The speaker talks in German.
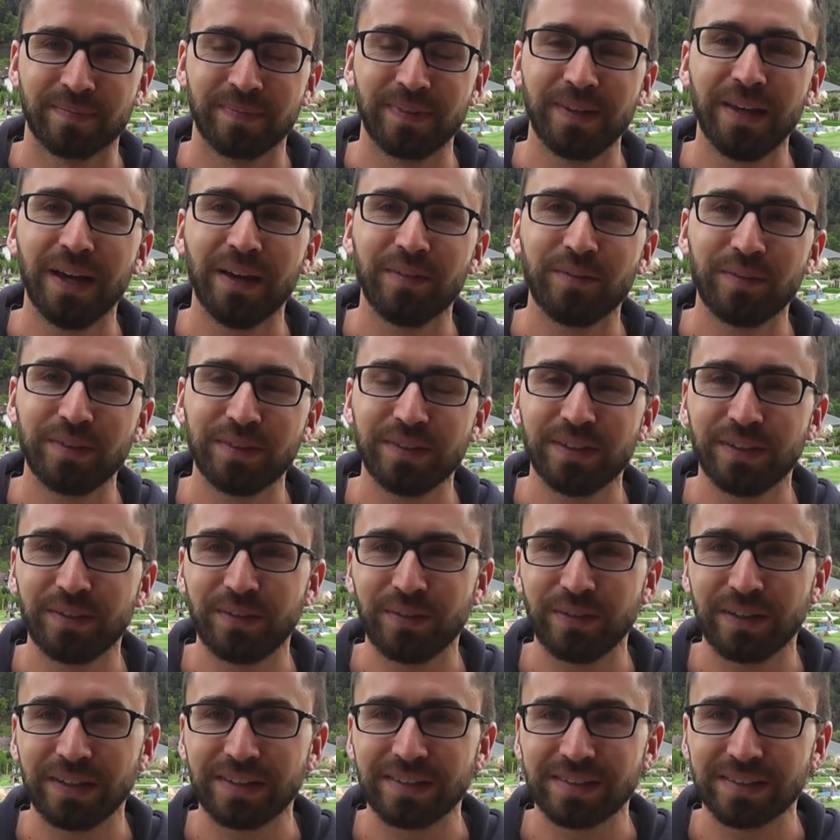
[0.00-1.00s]
Ja, wir sind
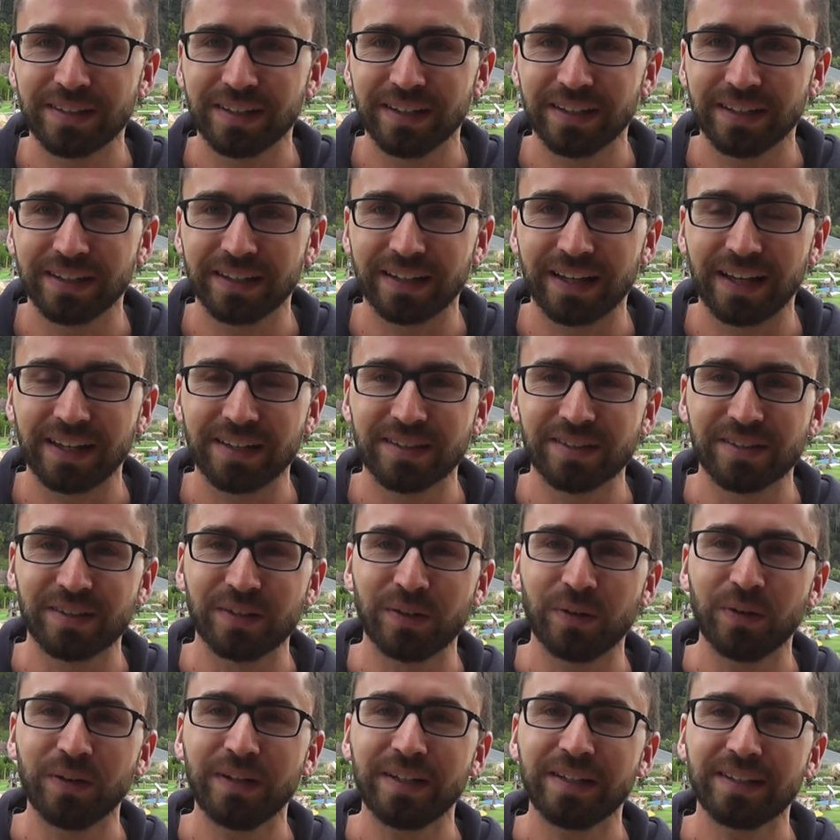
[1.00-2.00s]
natürlich jetzt äh, ganz
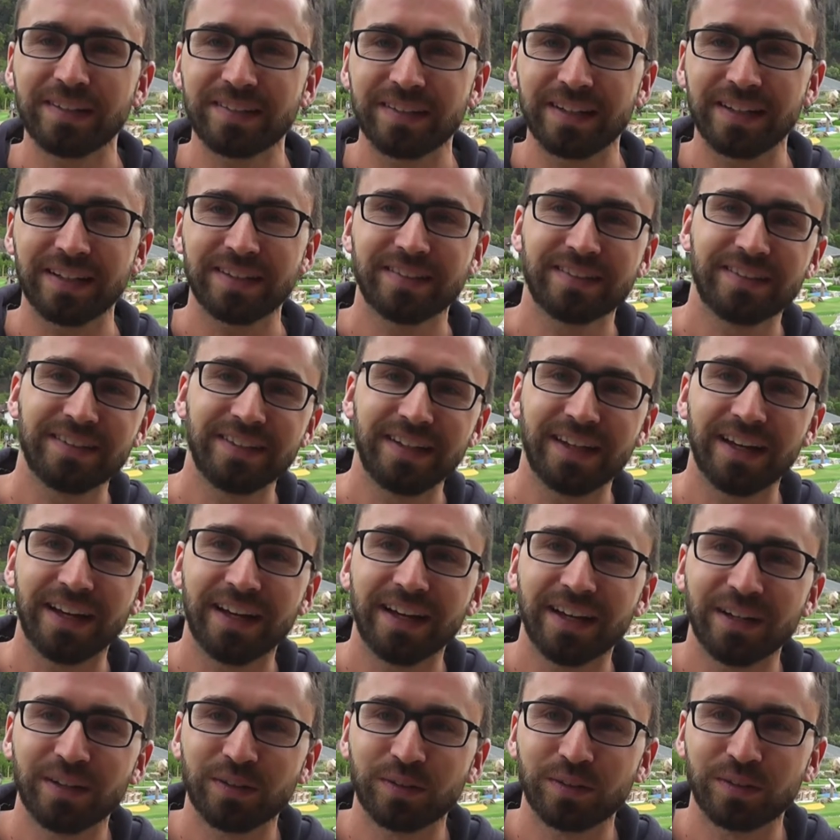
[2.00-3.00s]
neu das erste
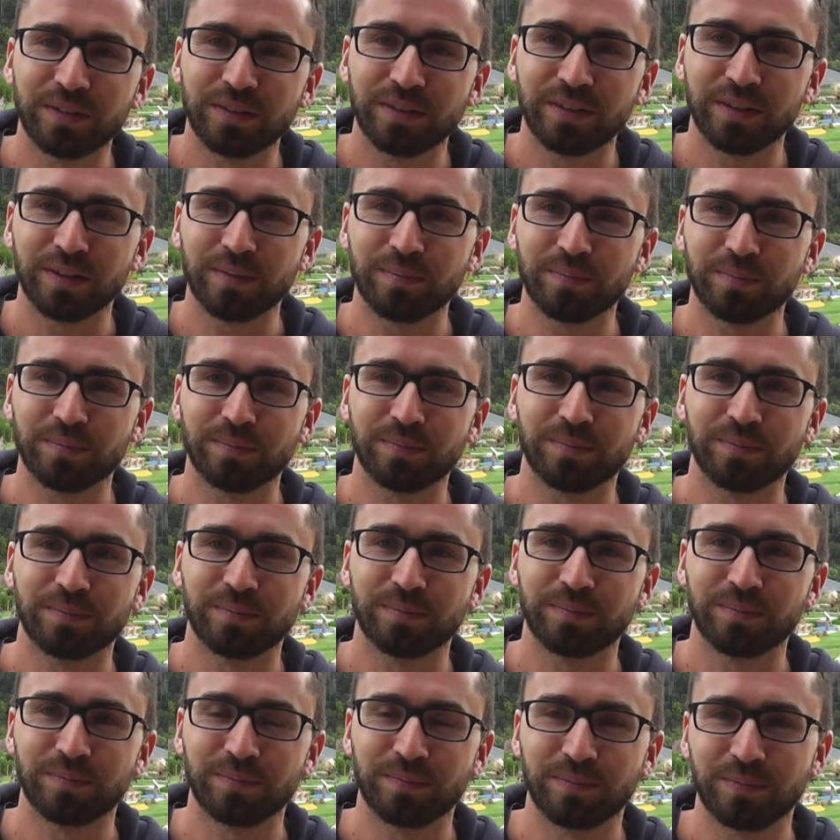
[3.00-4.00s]
Jahr und ähm,
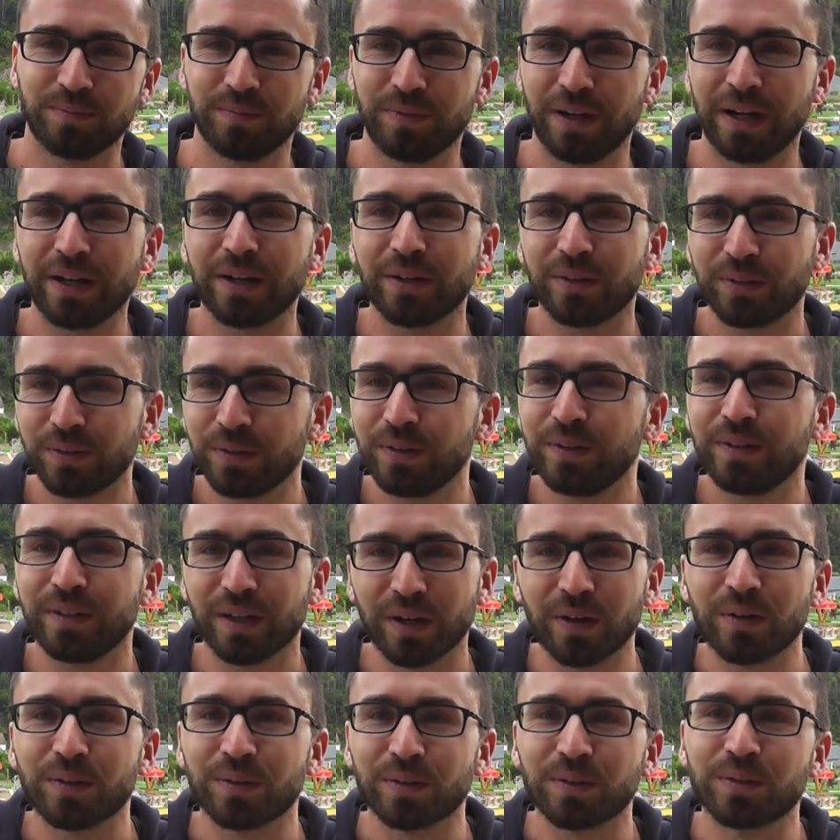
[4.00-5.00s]
war natürlich
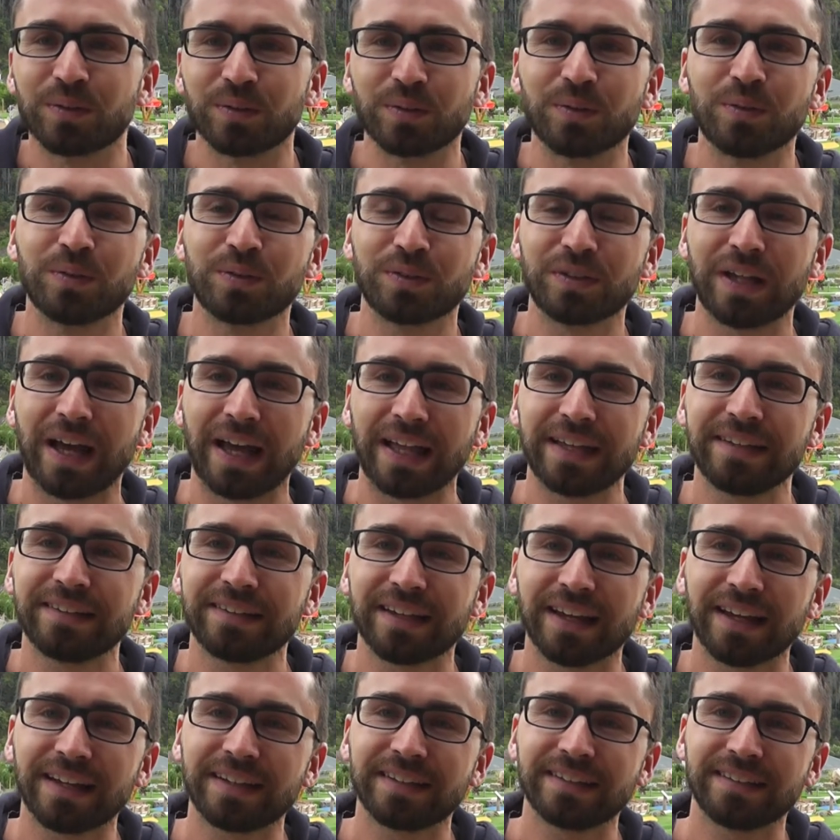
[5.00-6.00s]
auch ein großer
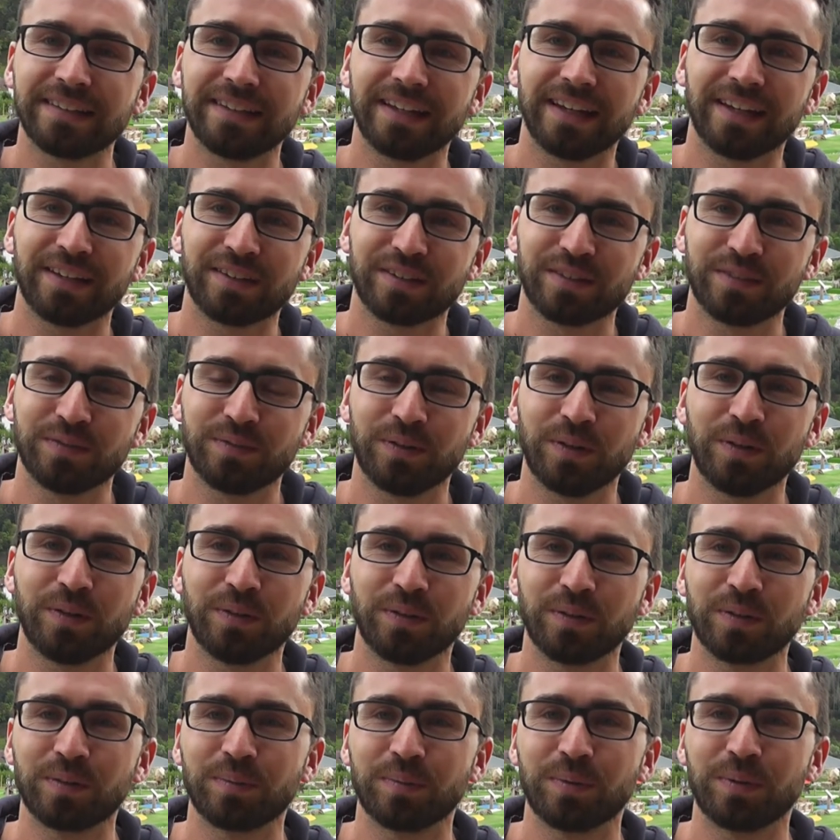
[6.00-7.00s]
Andrang die ersten Wochen
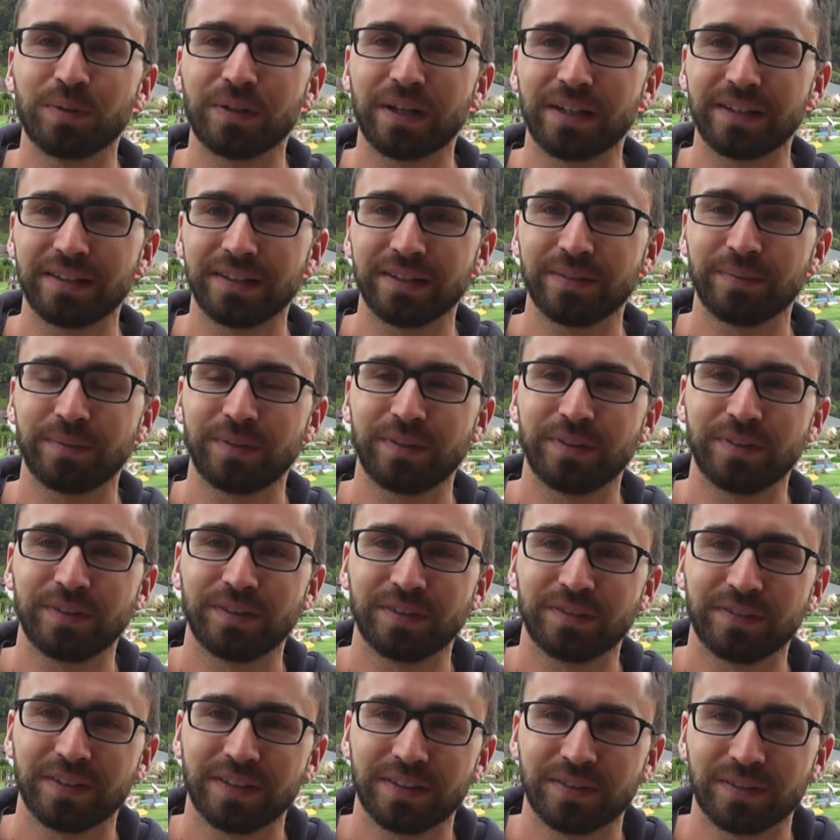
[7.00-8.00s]
und Monate,
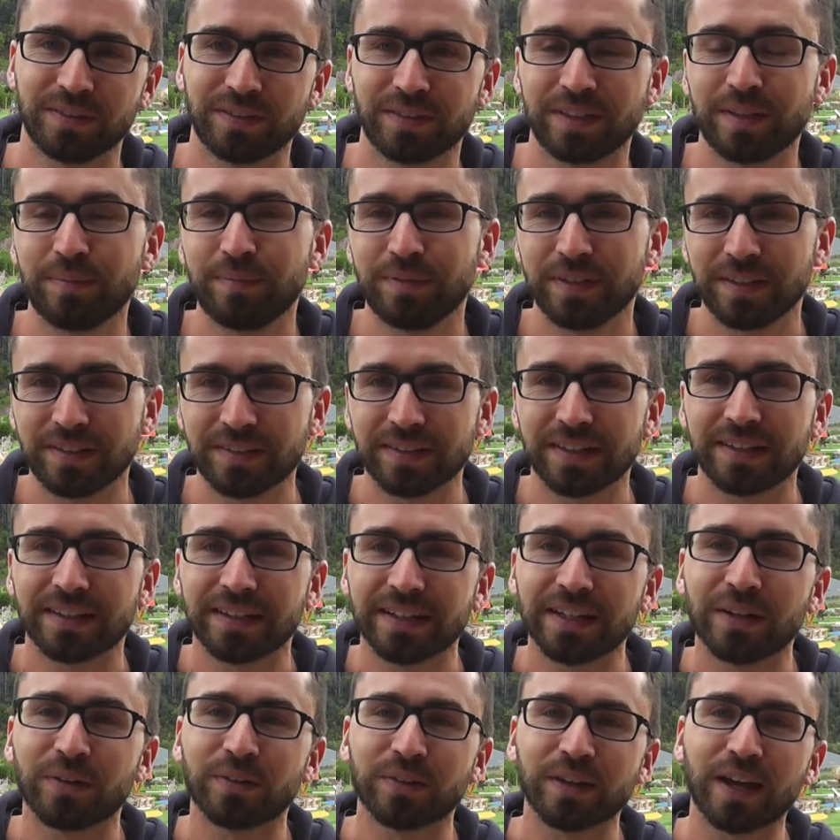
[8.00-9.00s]
beziehungsweise uns gibt es jetzt seit
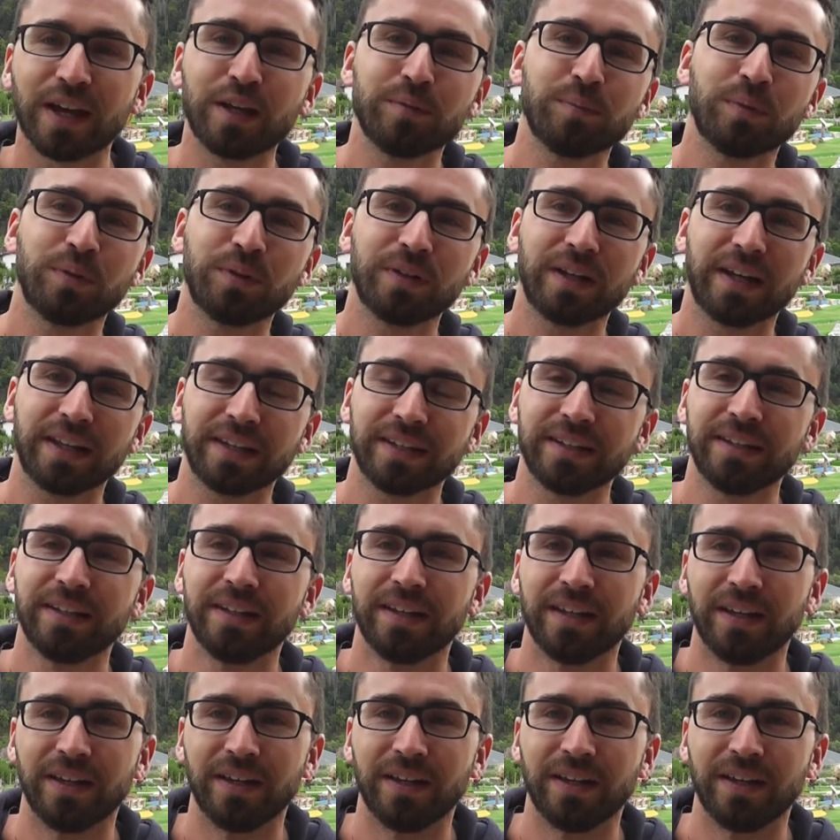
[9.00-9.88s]
genau drei Monaten.